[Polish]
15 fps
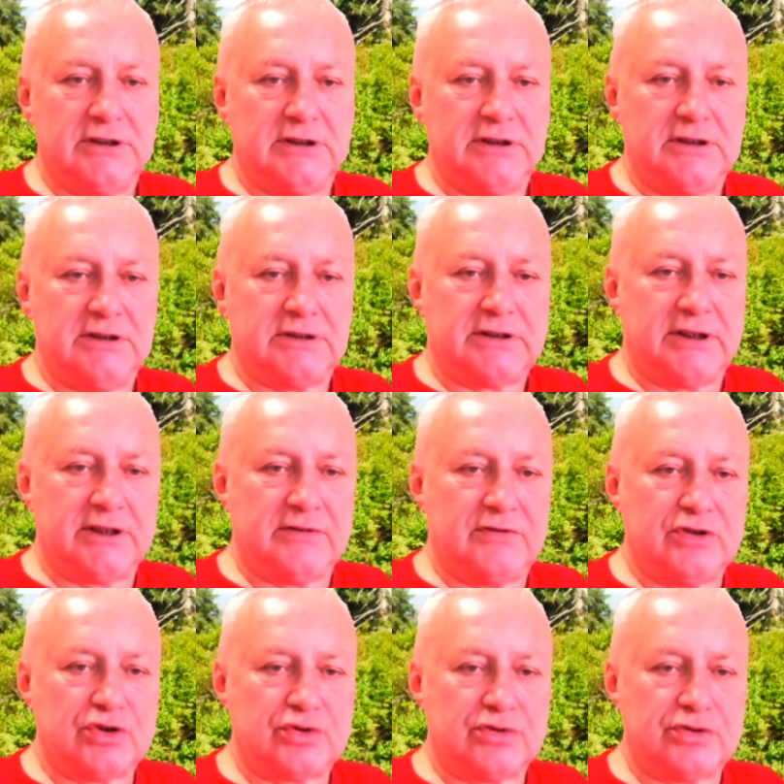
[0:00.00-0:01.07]
Ten
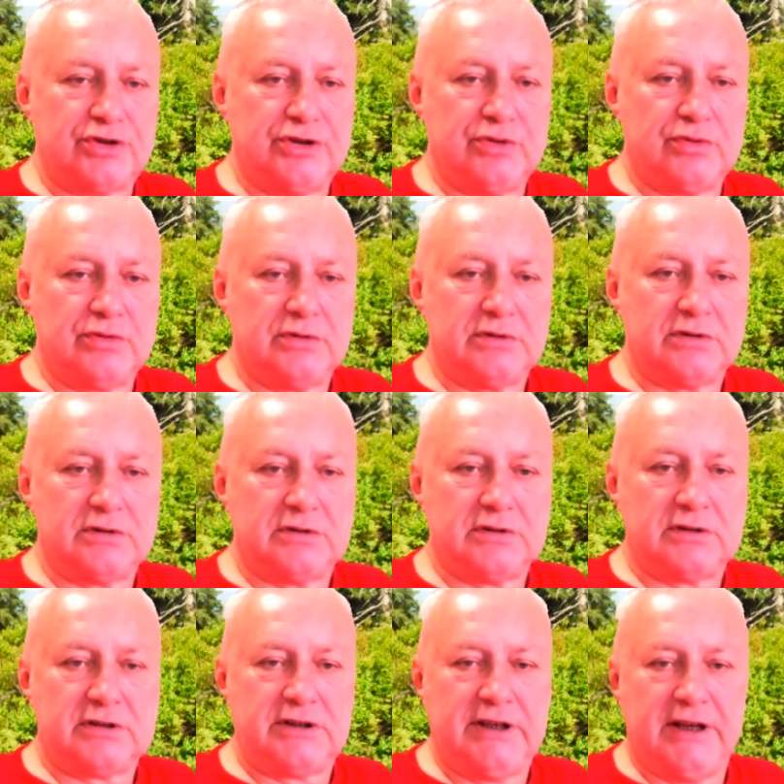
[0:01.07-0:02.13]
wyrzucił
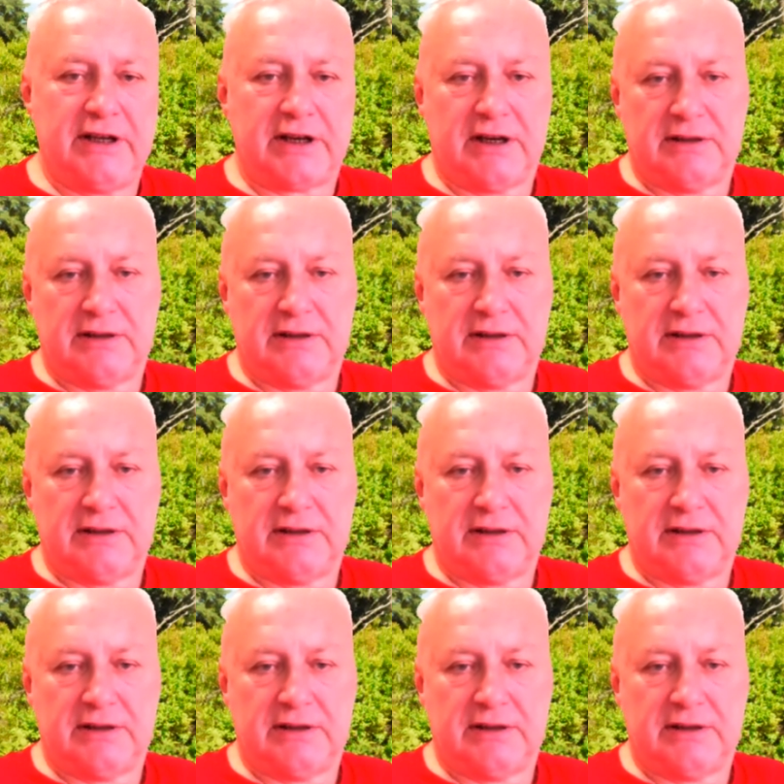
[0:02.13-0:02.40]
kiera.